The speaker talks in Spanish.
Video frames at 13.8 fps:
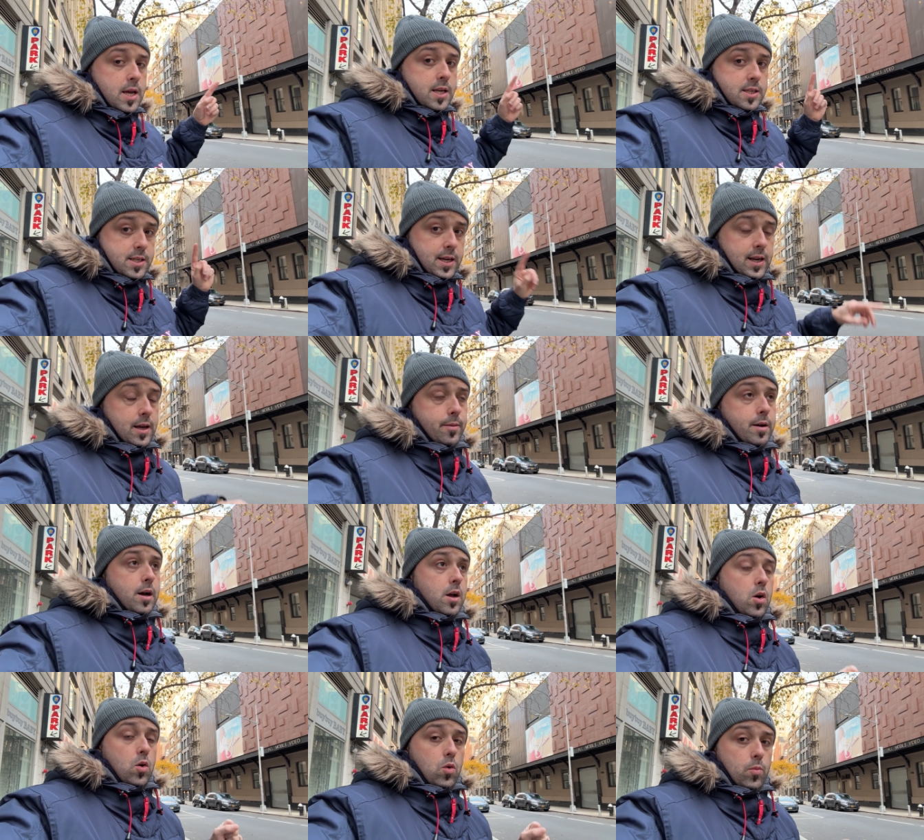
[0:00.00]
se graba
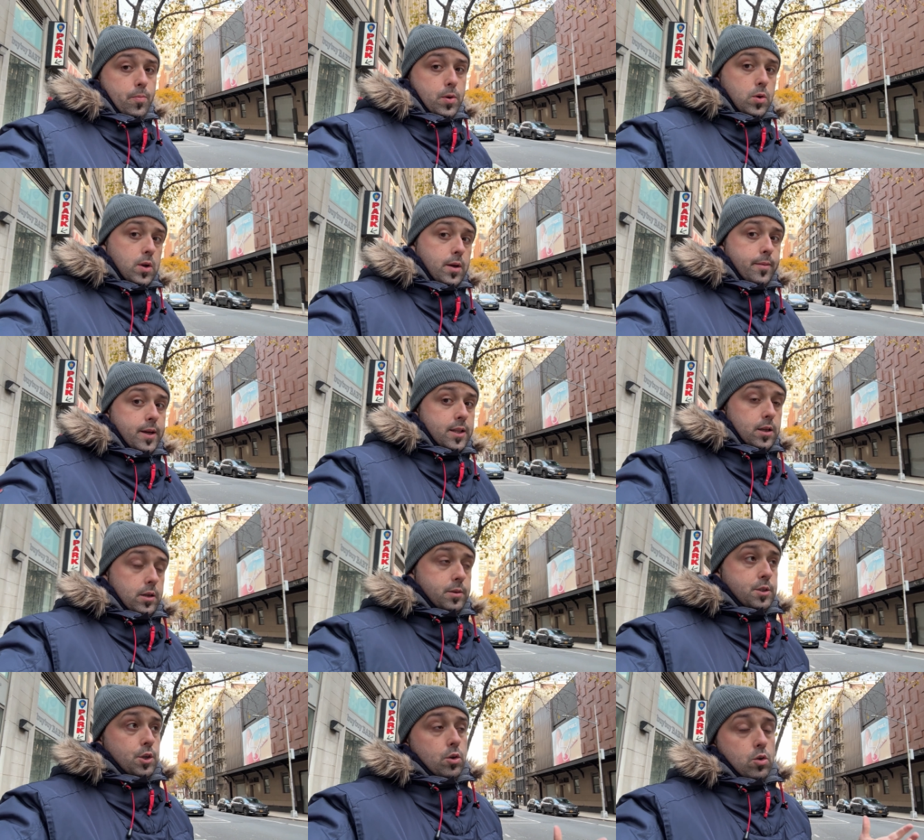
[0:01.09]
un programa de
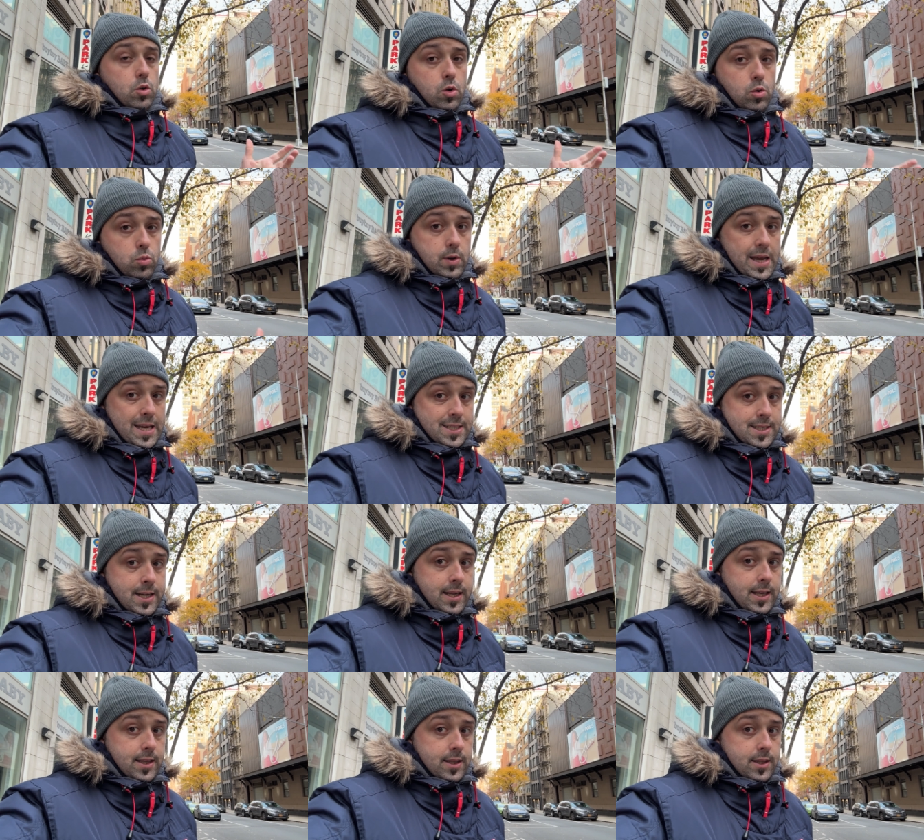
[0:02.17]
televisión o una
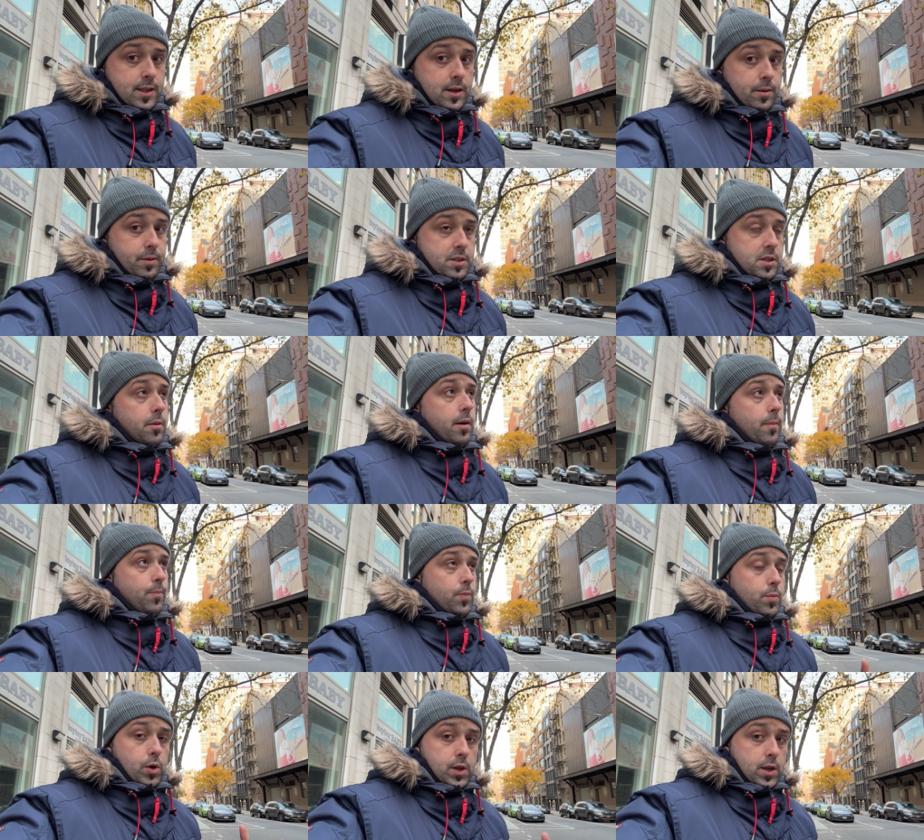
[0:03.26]
serie televisiva.
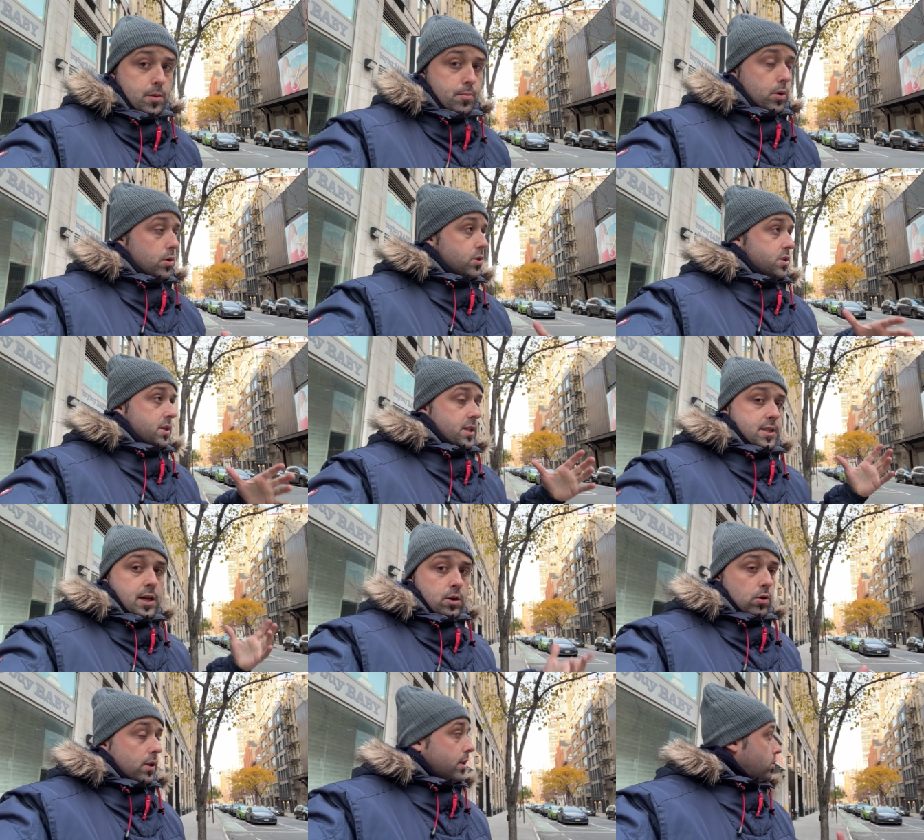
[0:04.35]
Por ejemplo, se está
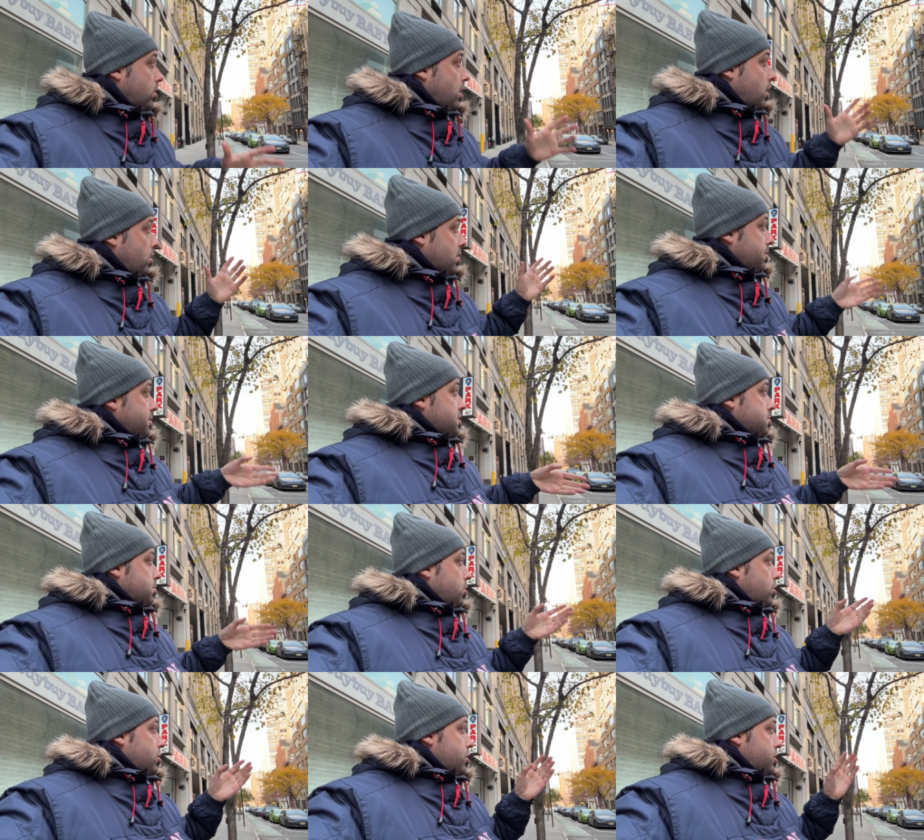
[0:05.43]
rodando ahora
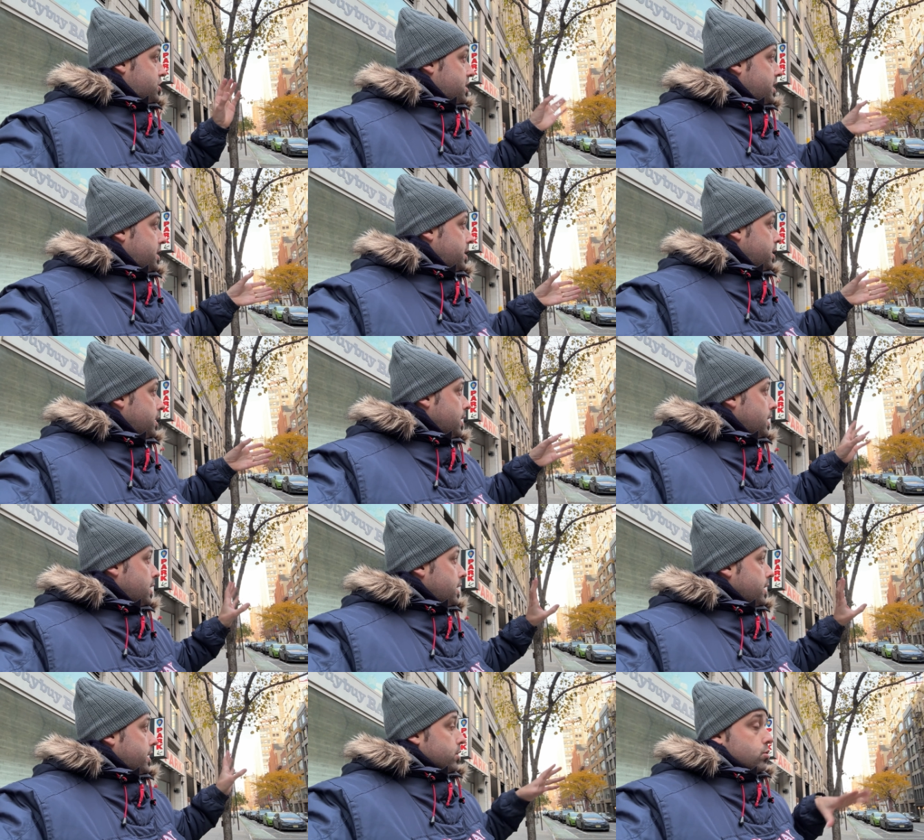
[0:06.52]
mismo Sherry,
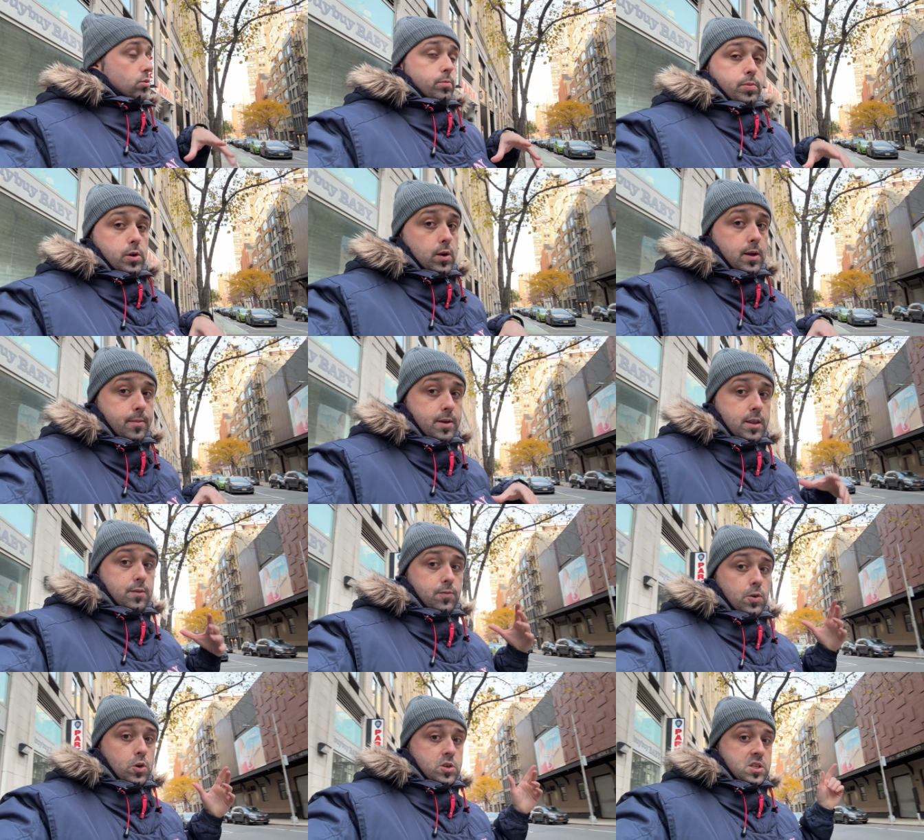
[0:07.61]
que es un programa de
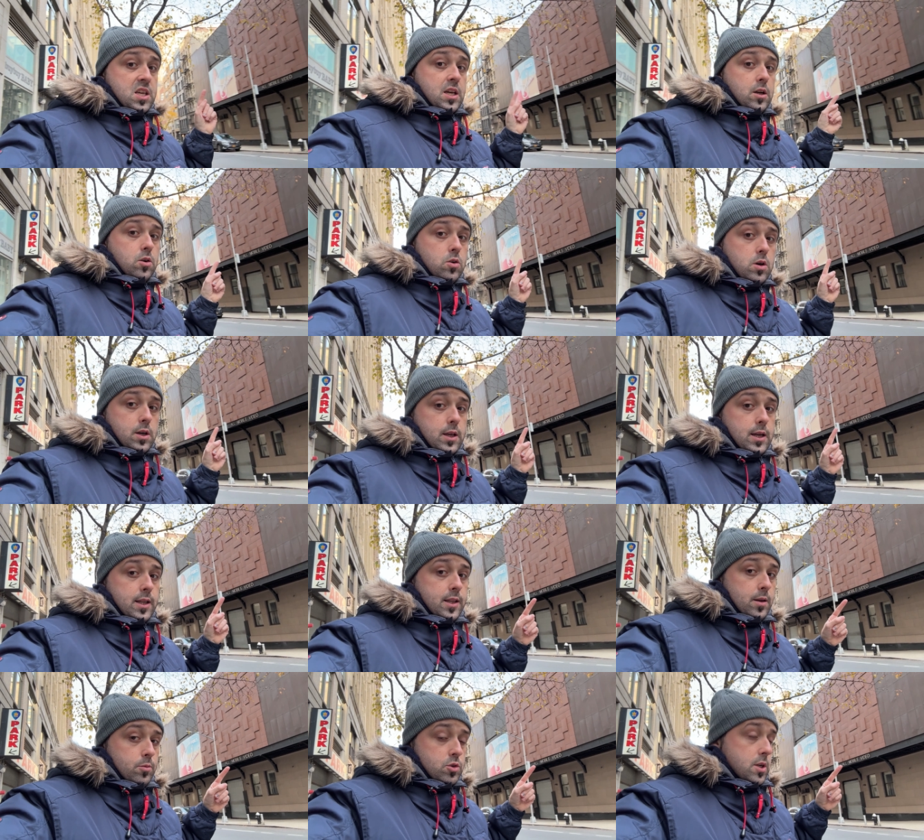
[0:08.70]
Fox 5 que le
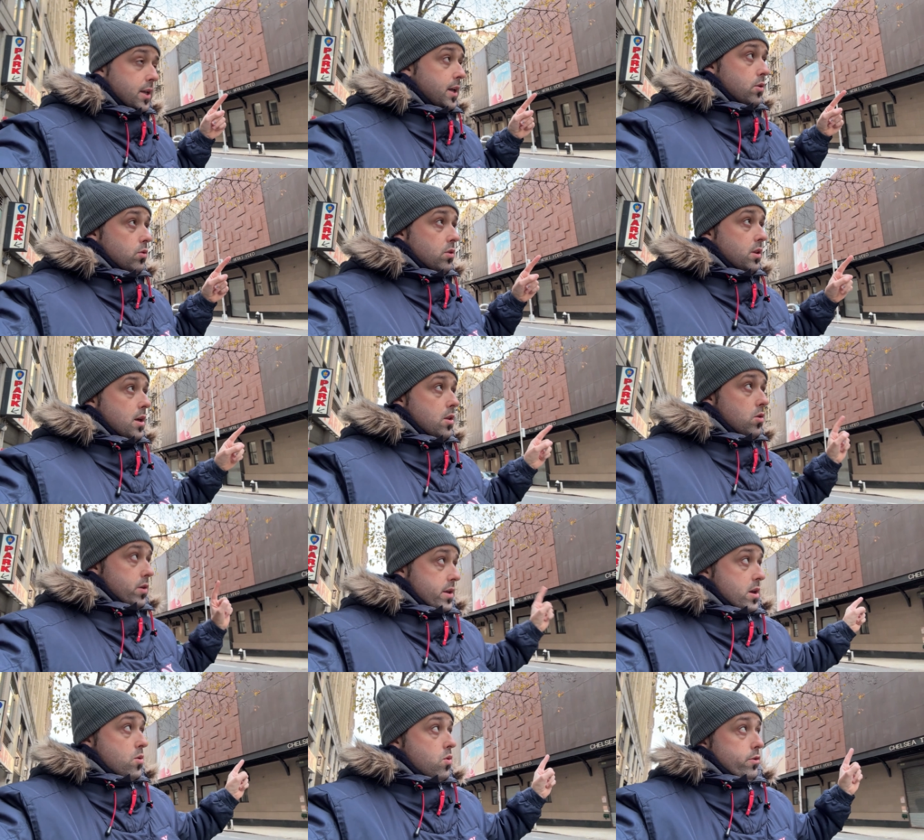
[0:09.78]
tenemos aquí anunciado.
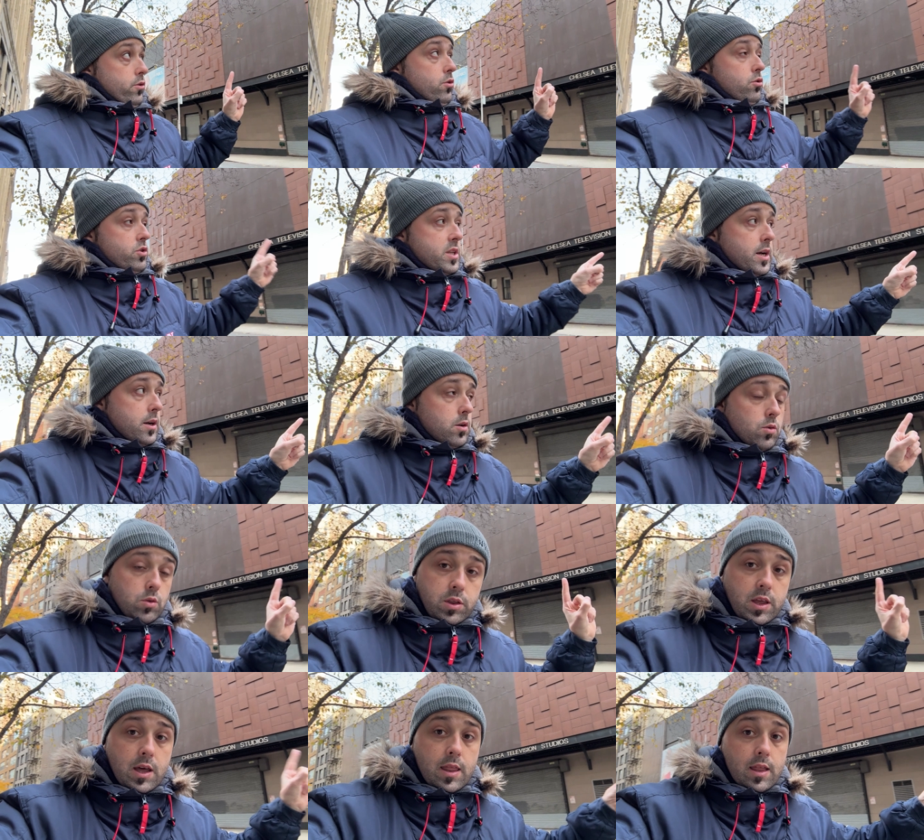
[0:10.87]
Y cuando no están
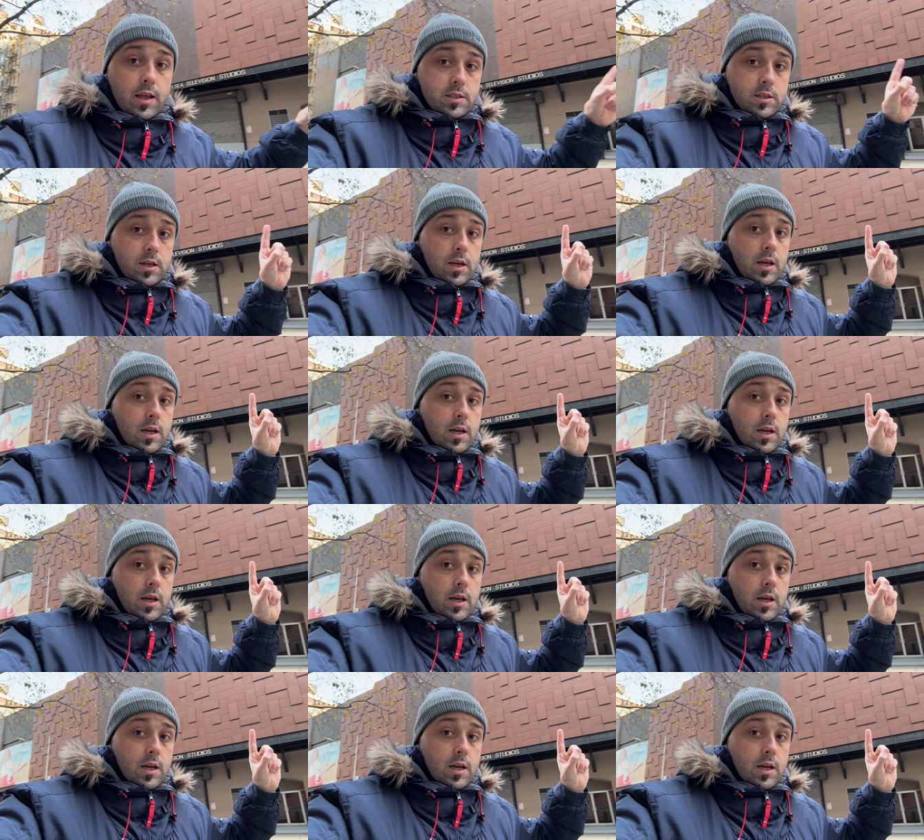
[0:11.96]
anunciadas